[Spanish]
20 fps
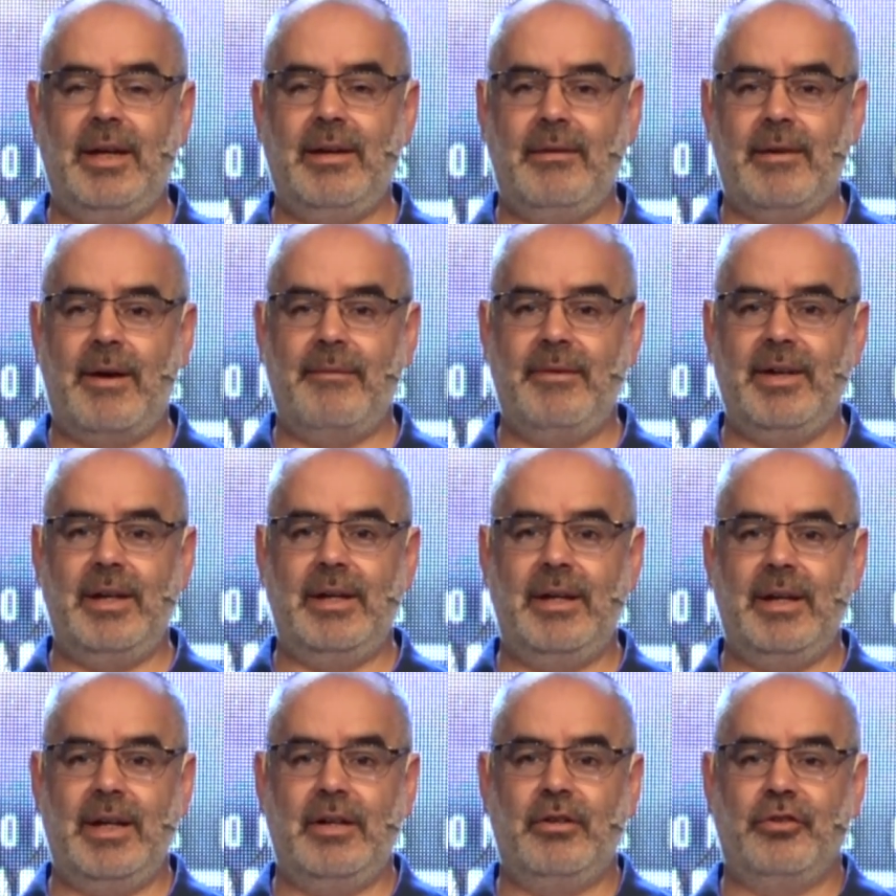
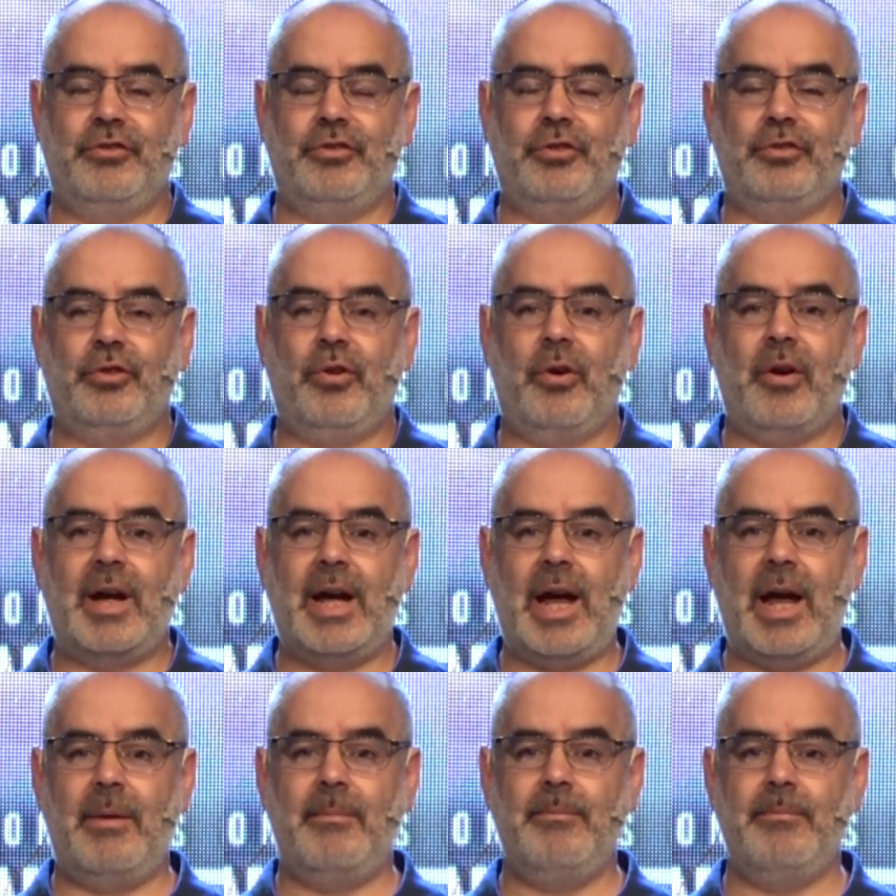haber en nosotros
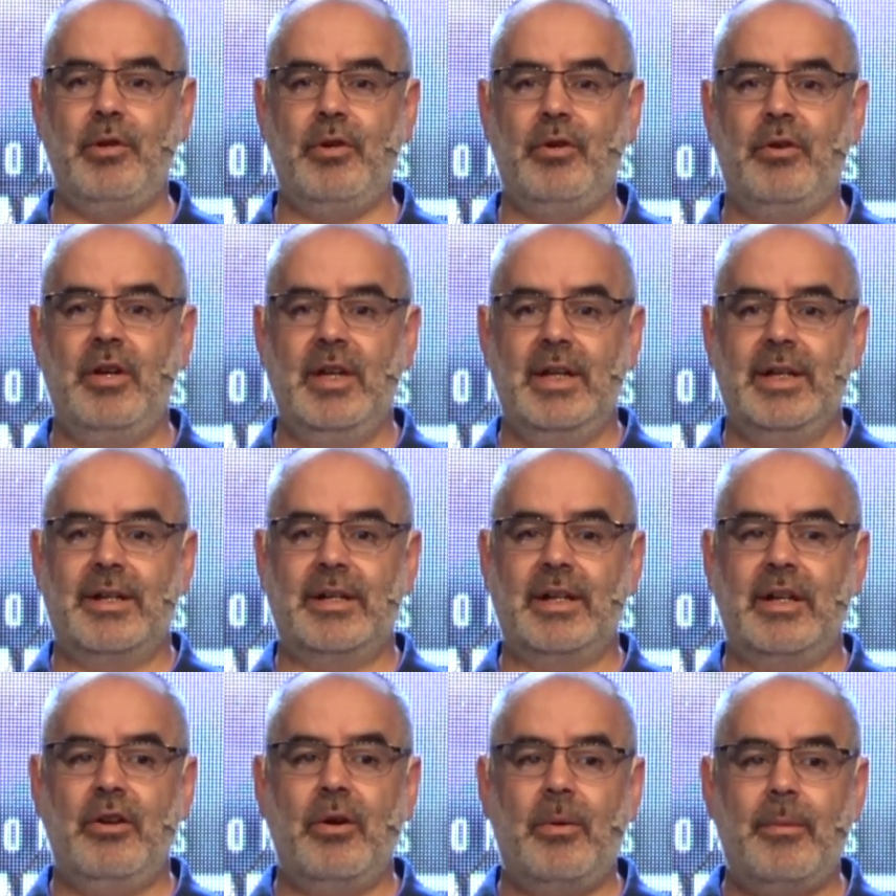cambio,
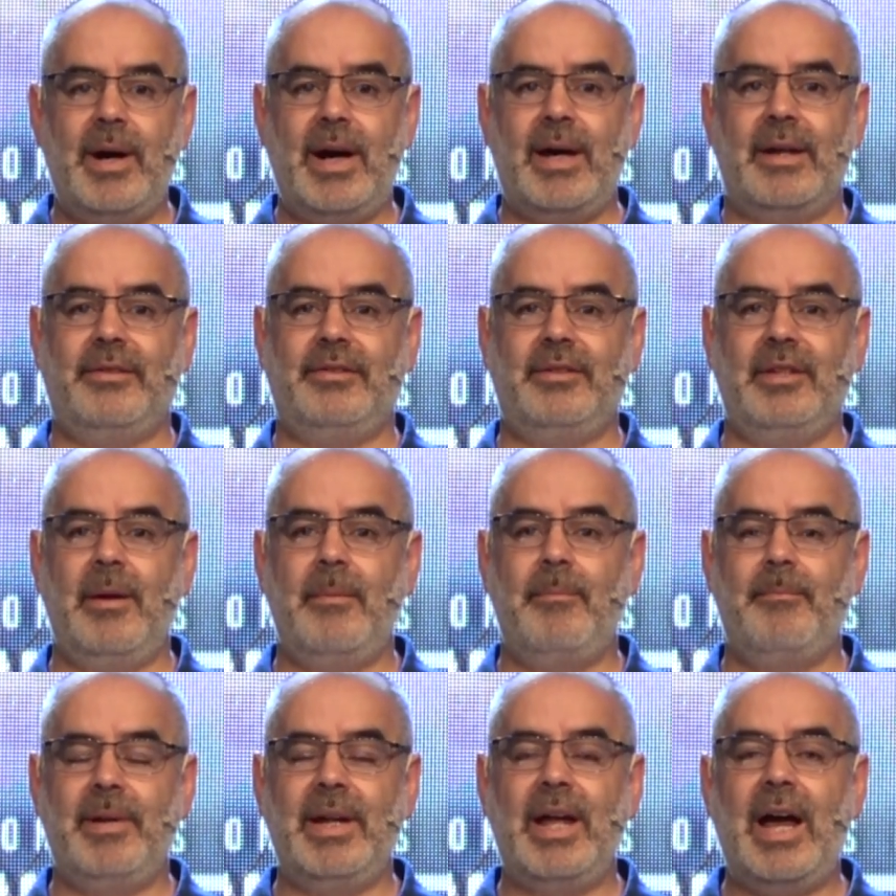renovar
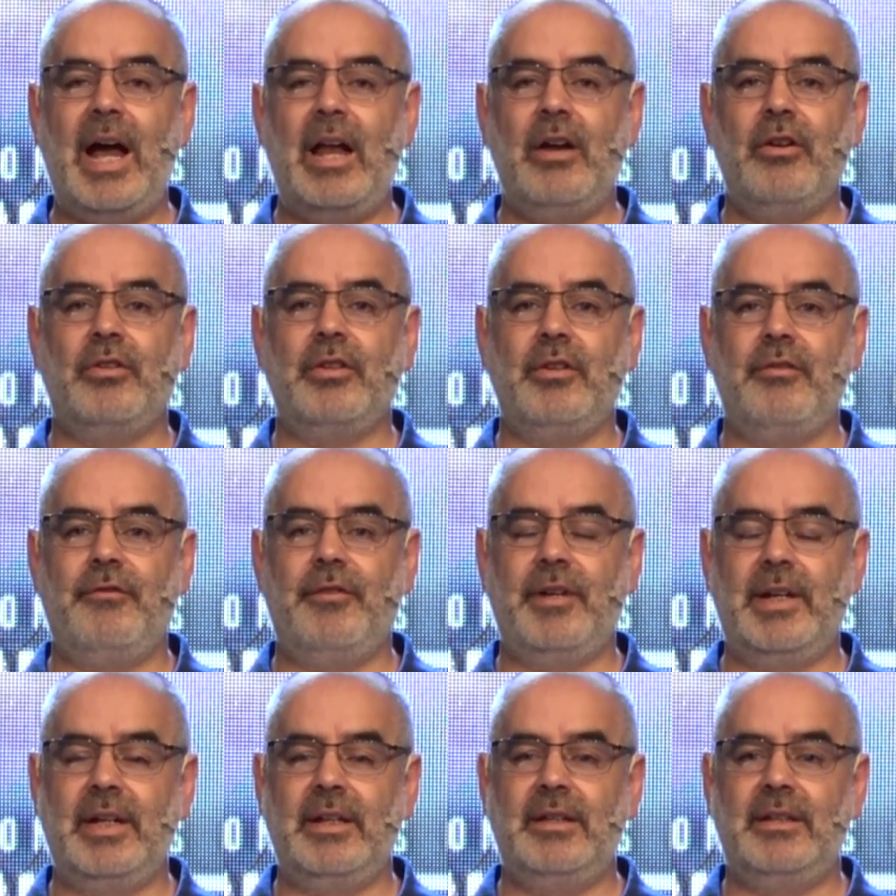siempre algo
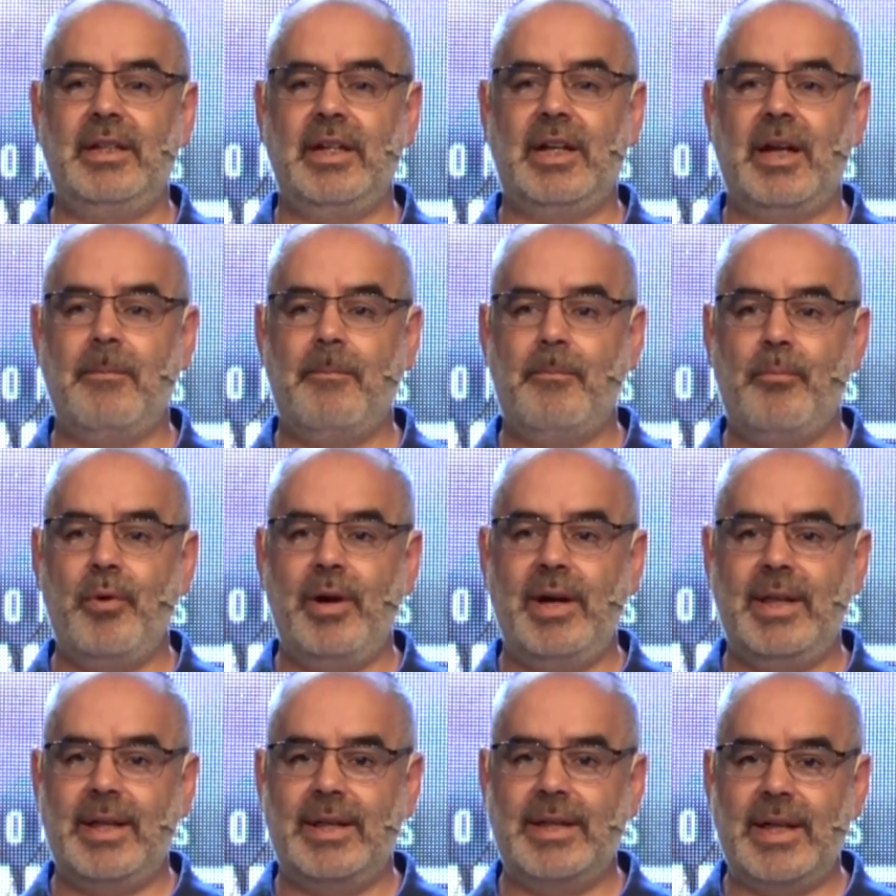diferente que
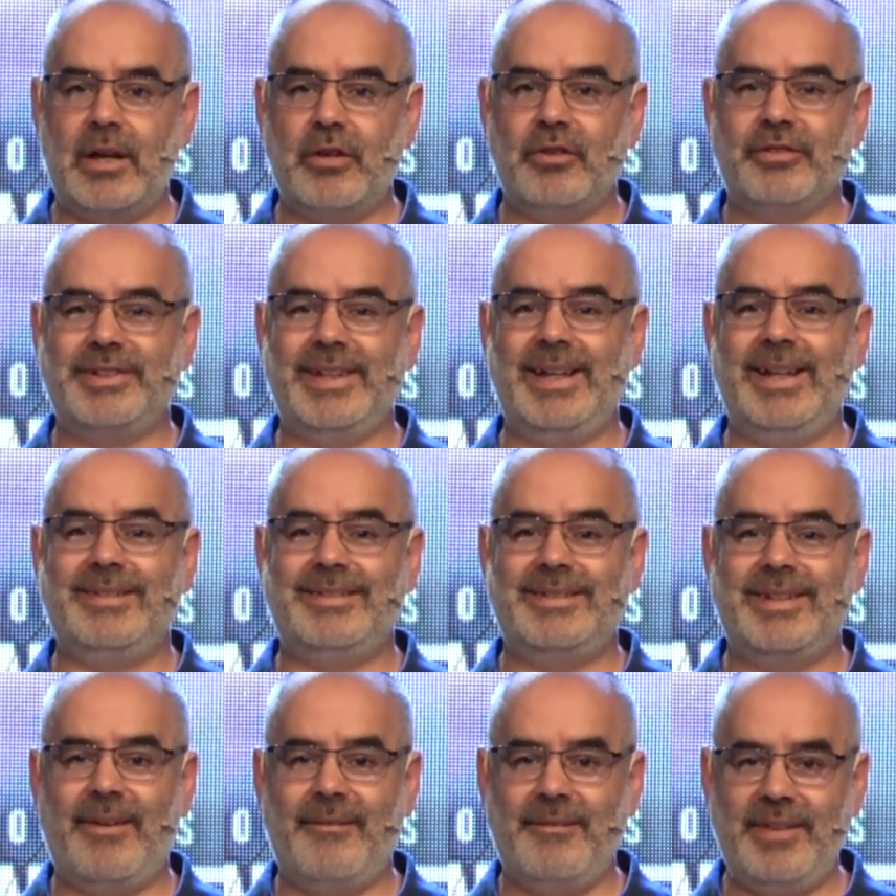pueda darnos
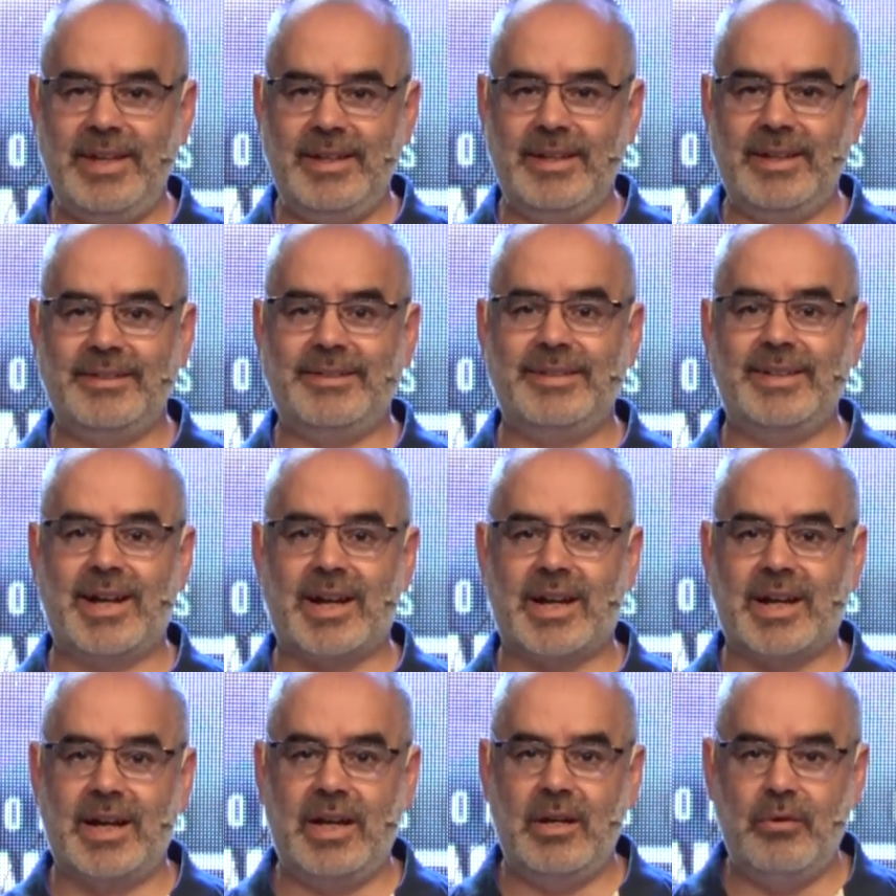esa vida, ese
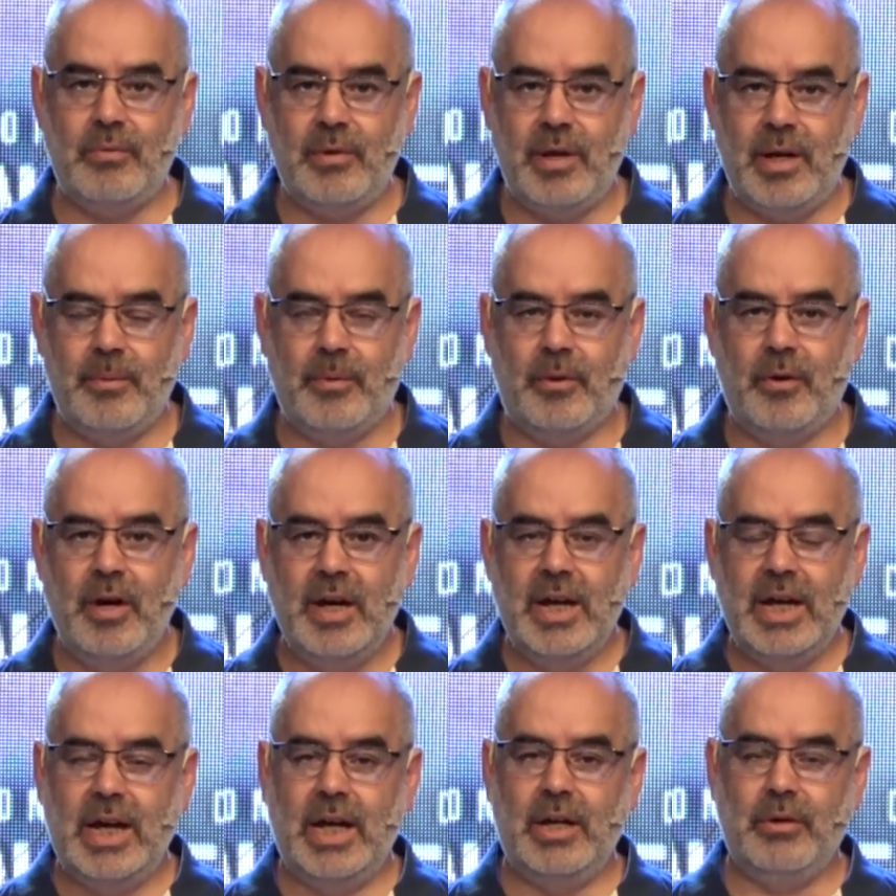renuevo
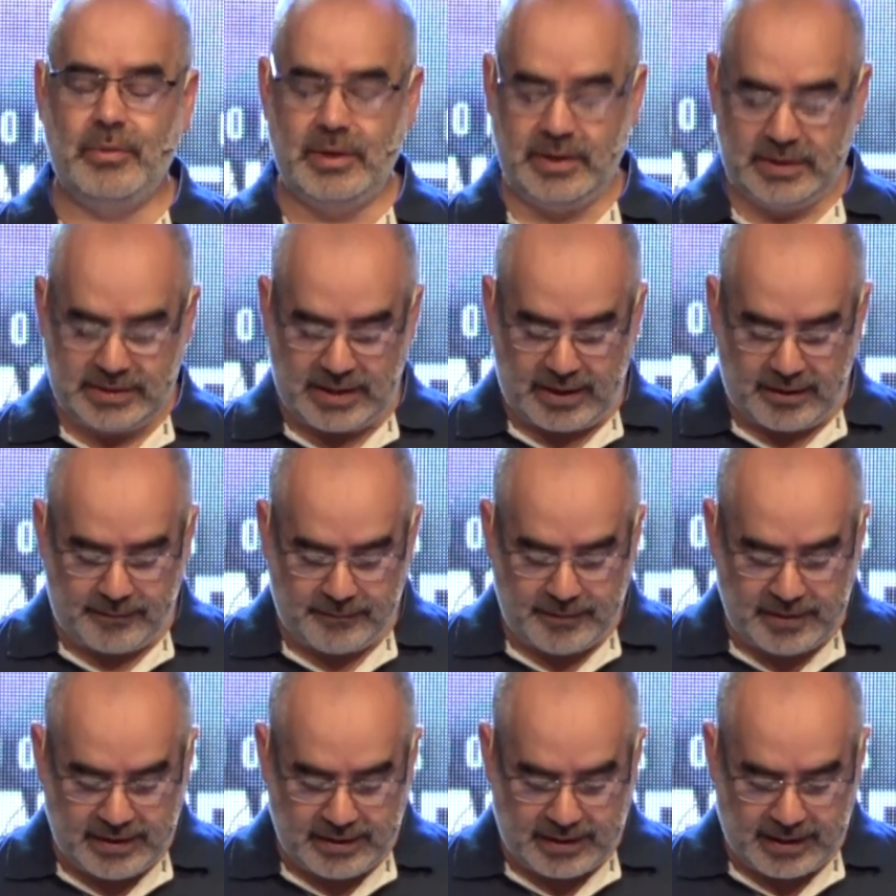en nuestras
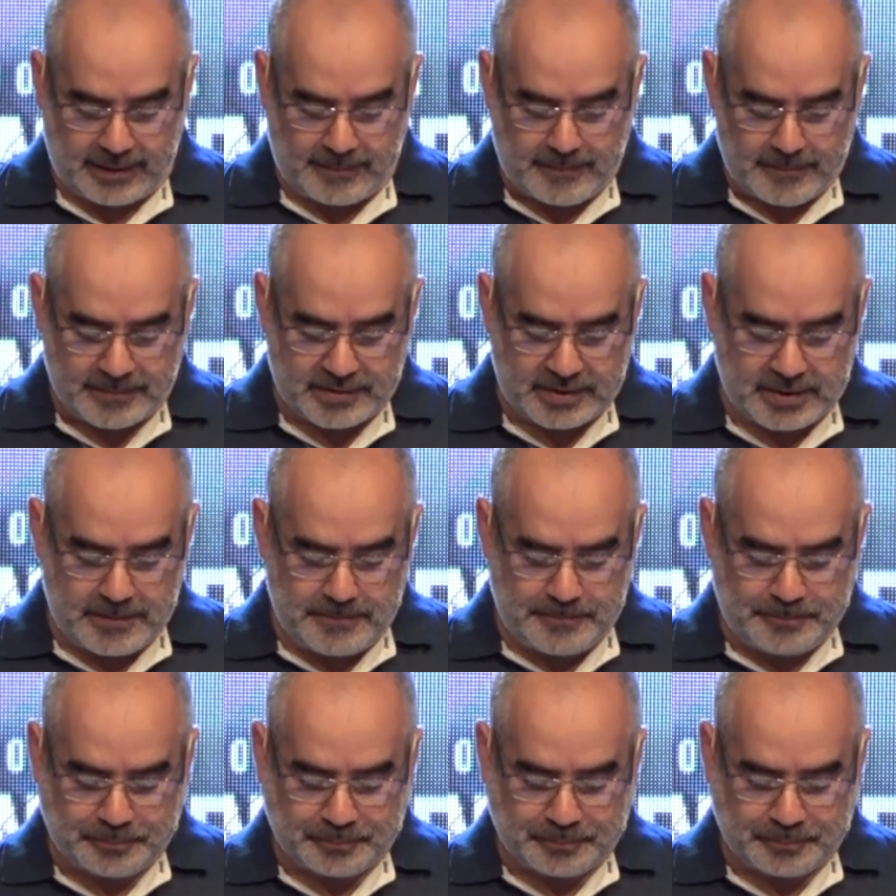vidas. ¿sí?